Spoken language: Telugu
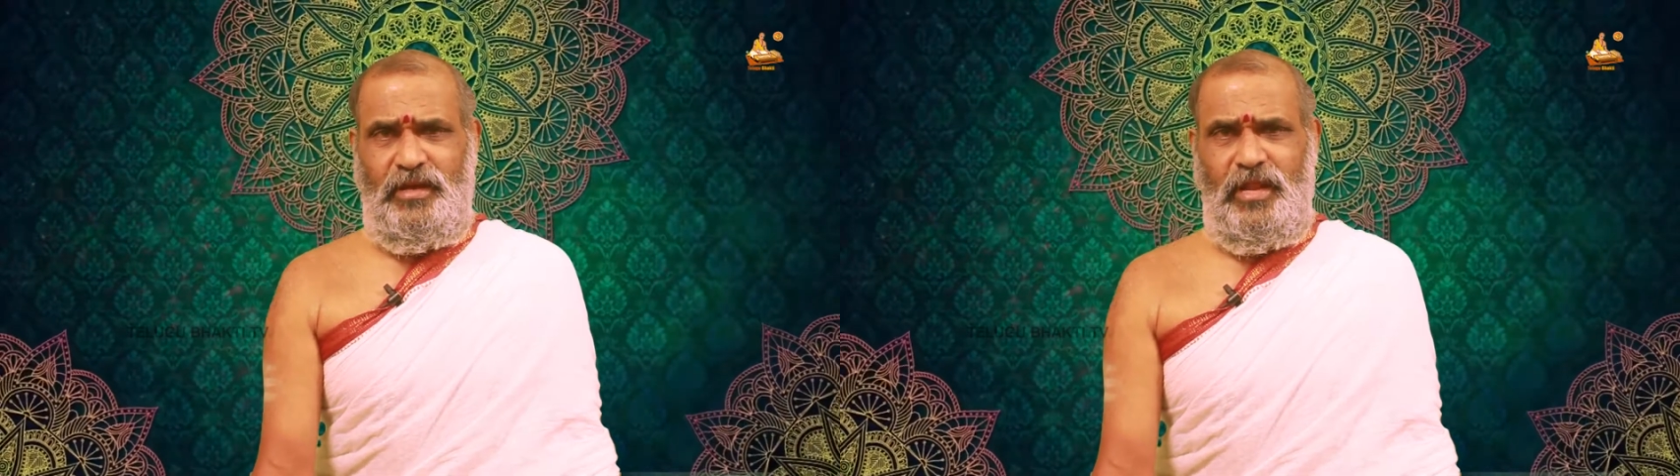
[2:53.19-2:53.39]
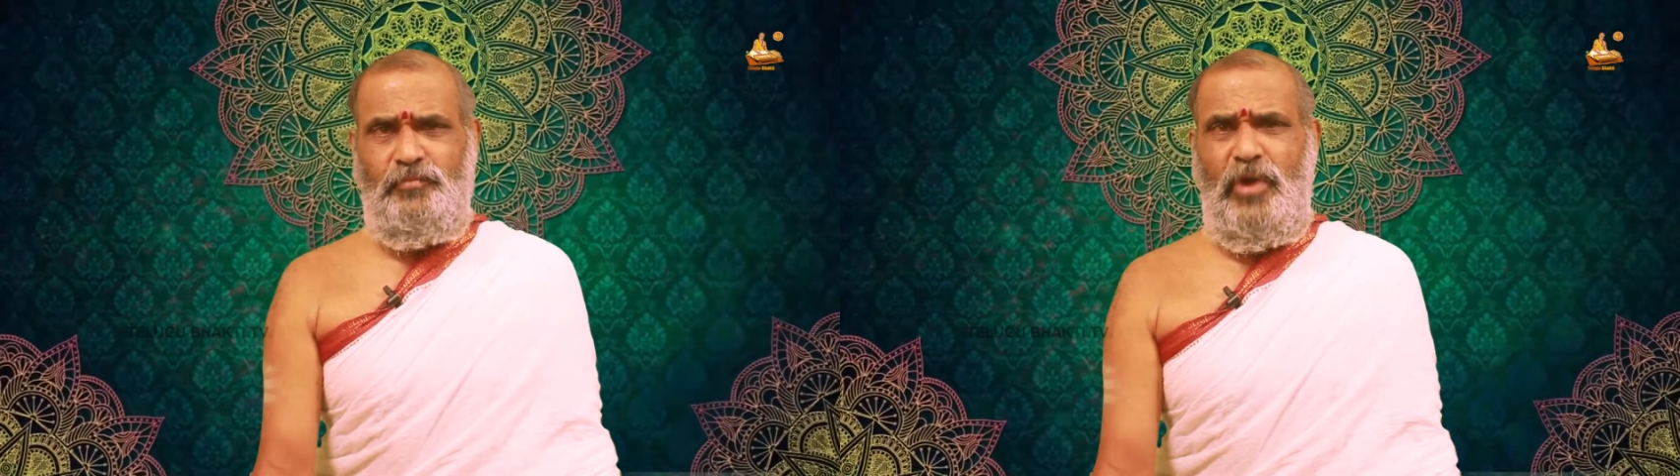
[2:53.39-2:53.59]

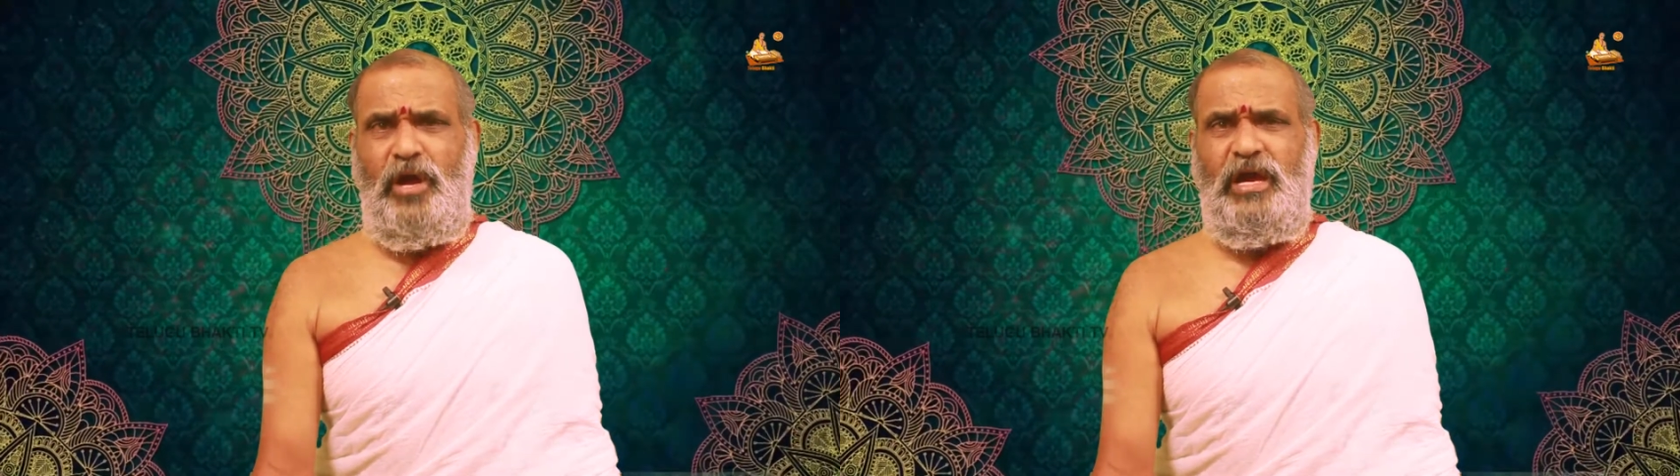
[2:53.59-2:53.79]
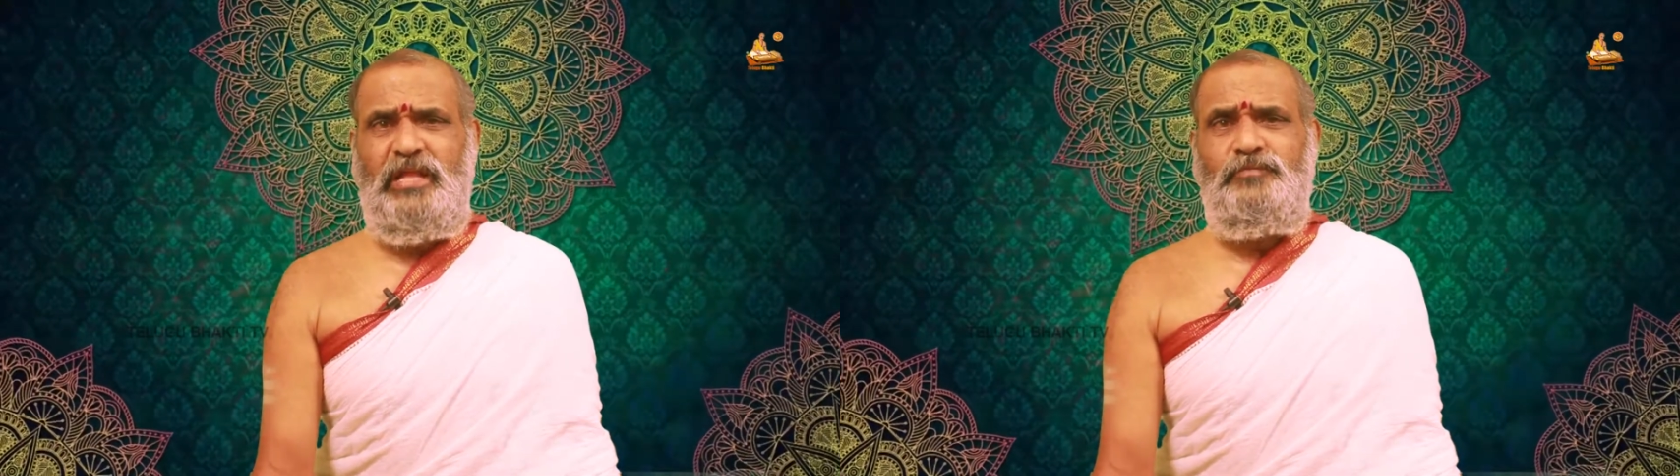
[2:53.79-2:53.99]

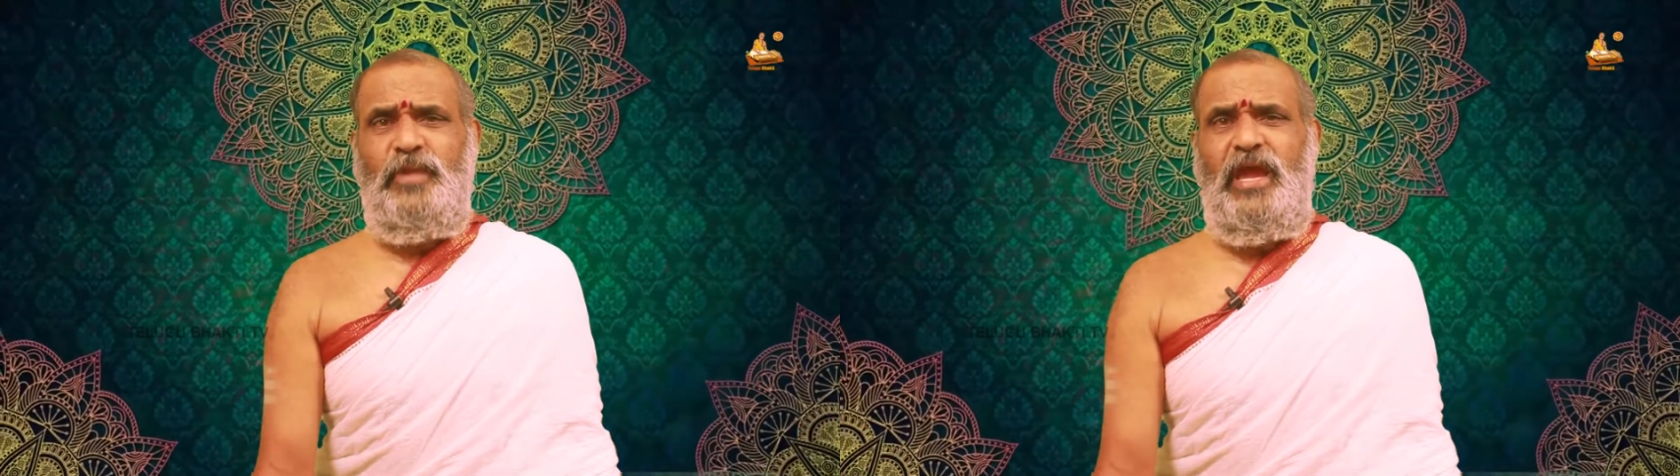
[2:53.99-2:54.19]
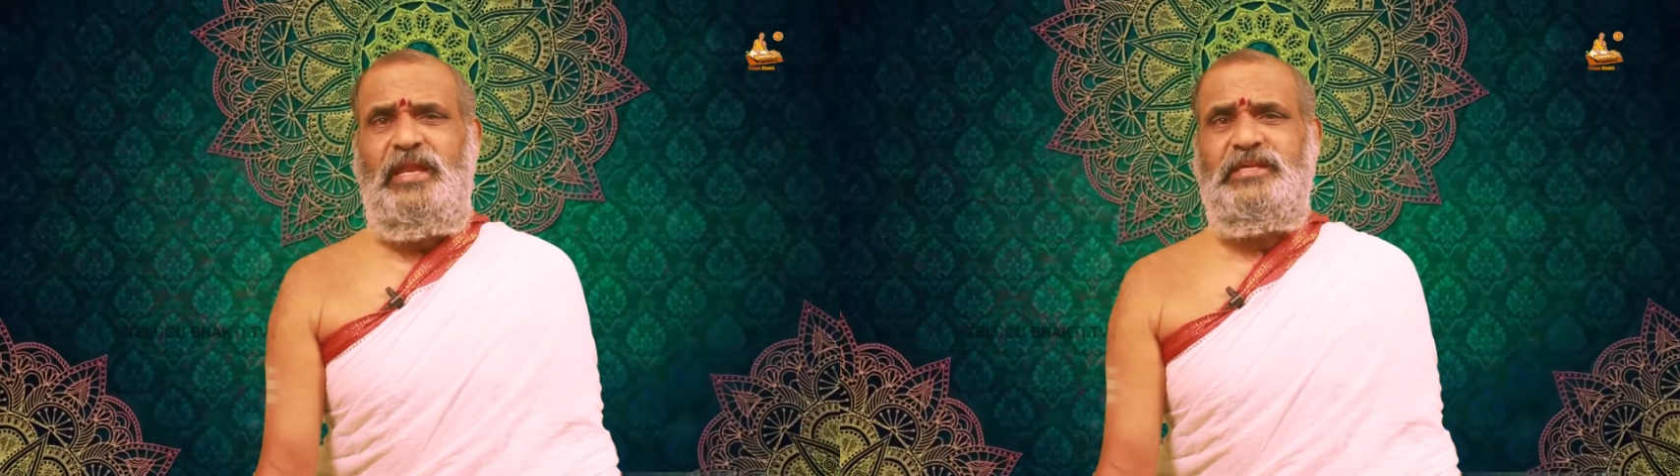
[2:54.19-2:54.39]

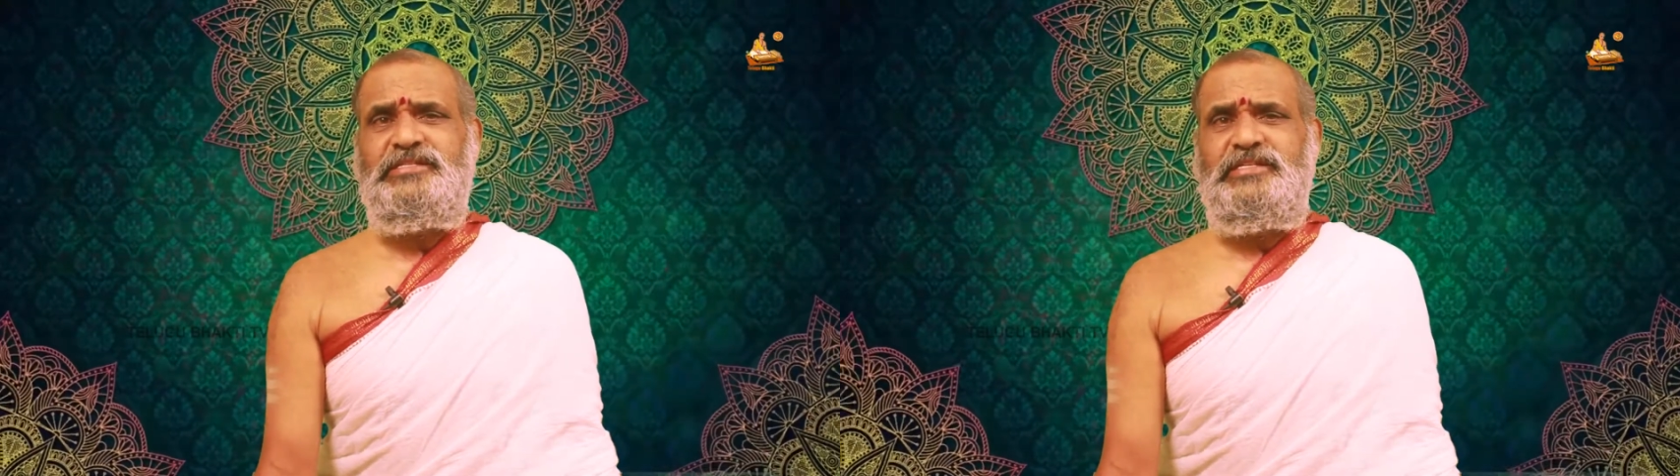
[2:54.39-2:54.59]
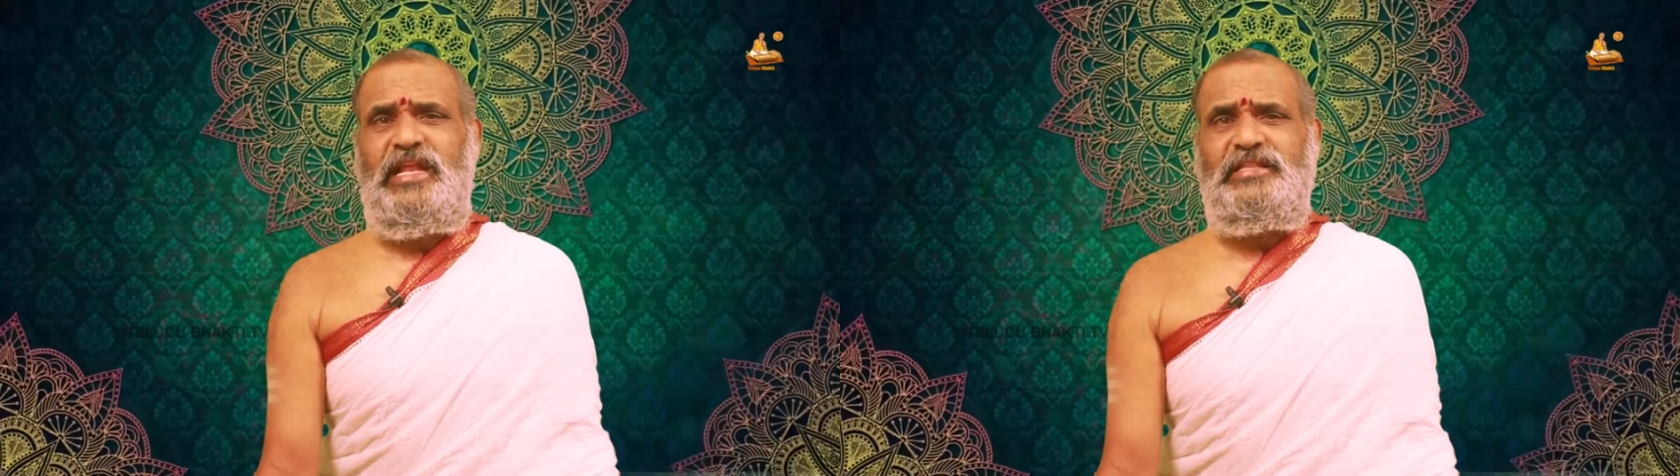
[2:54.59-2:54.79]
నిర్మోహత్వే
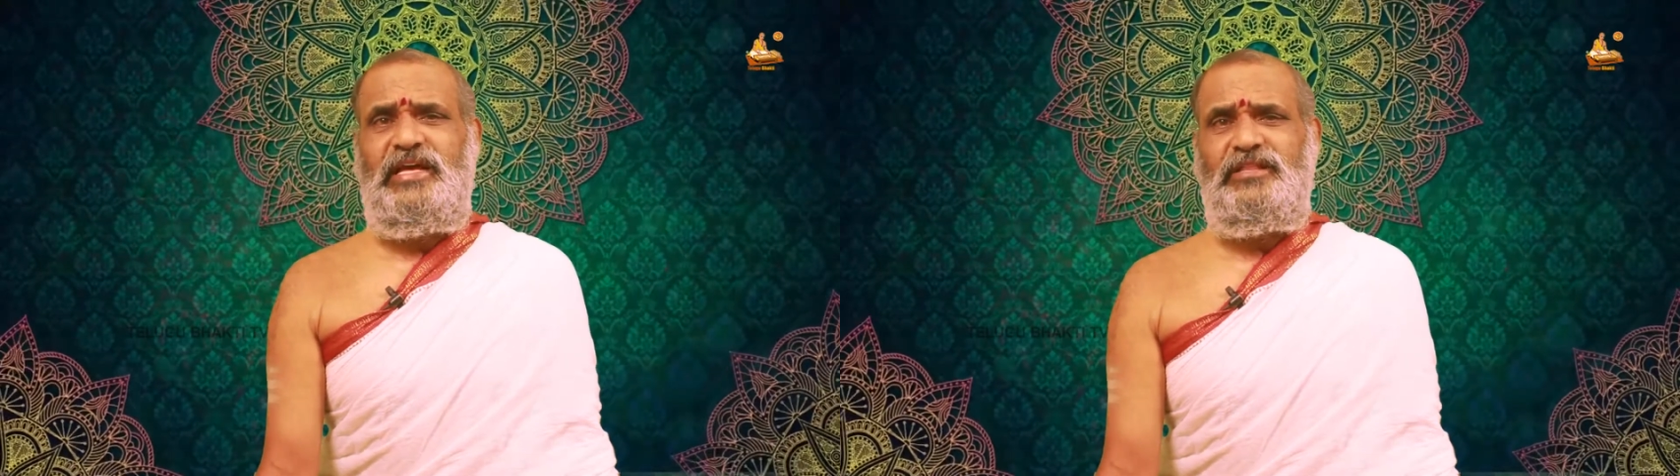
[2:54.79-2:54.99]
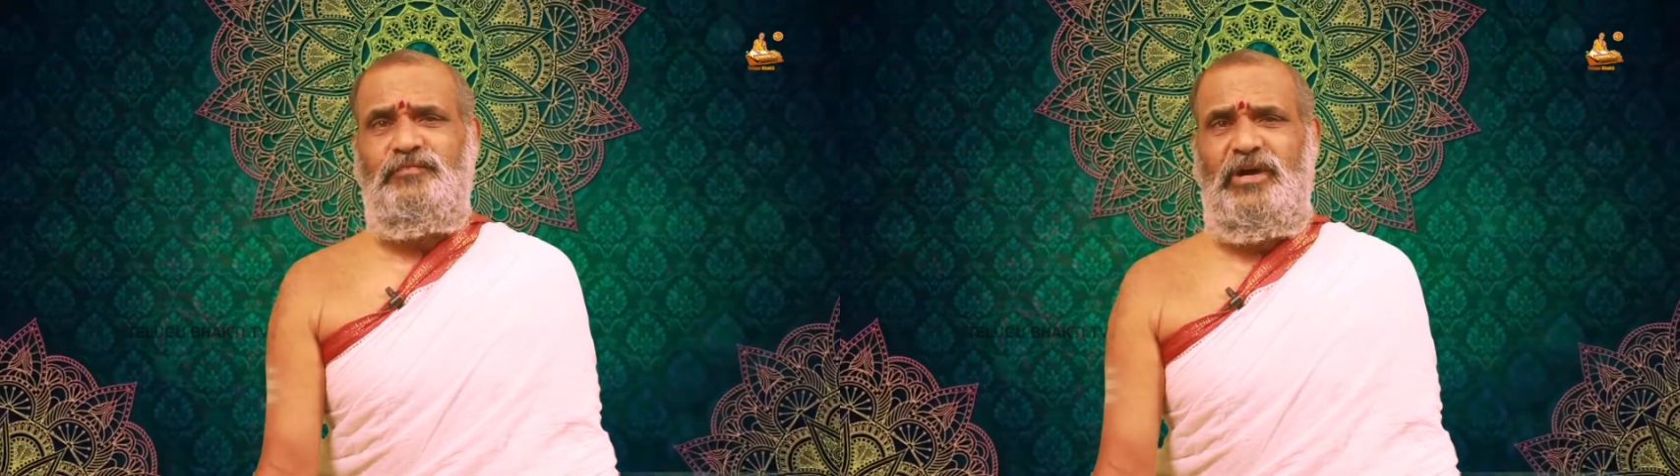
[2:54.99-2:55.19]

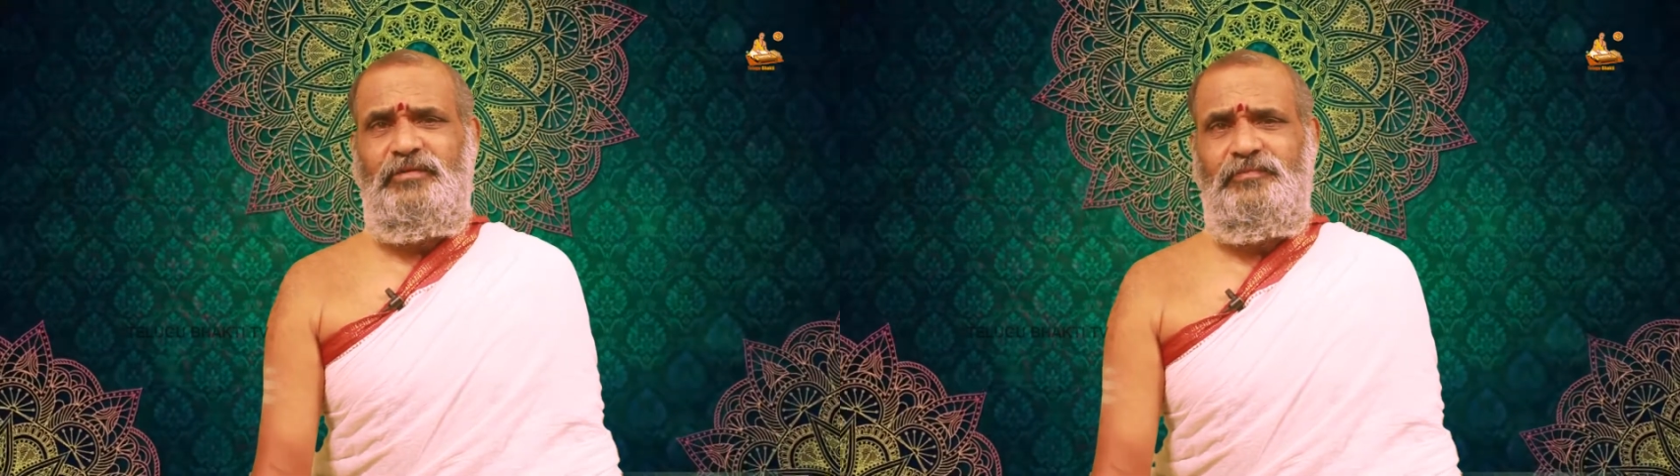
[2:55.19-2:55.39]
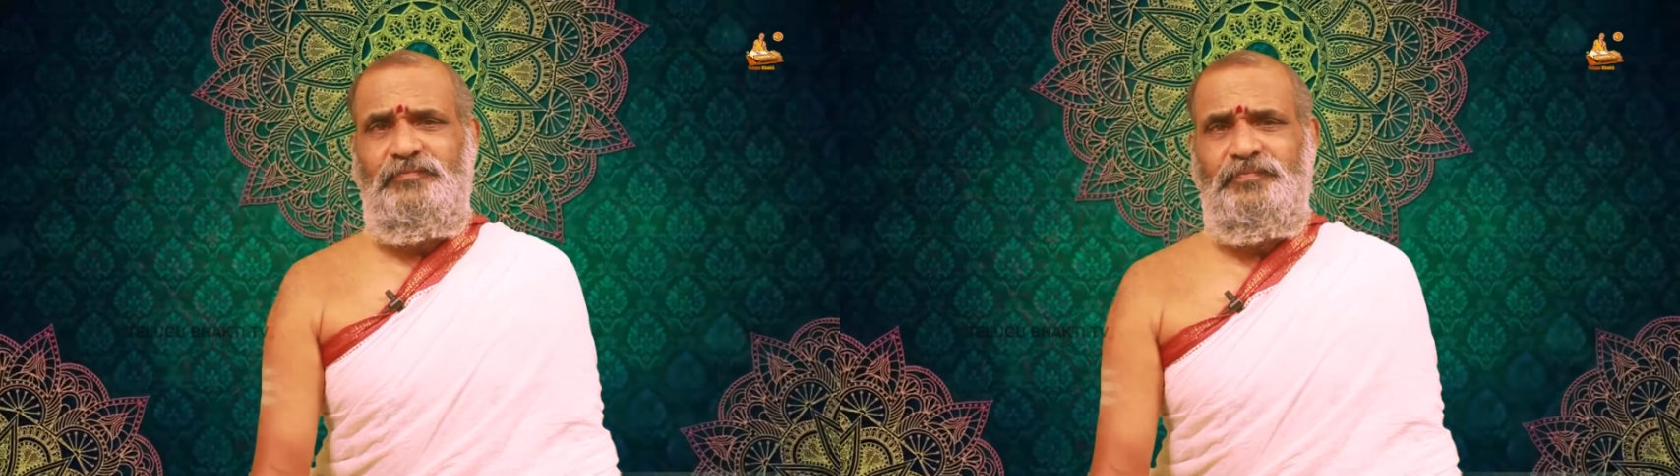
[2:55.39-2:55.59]
నిశ్చలతత్వం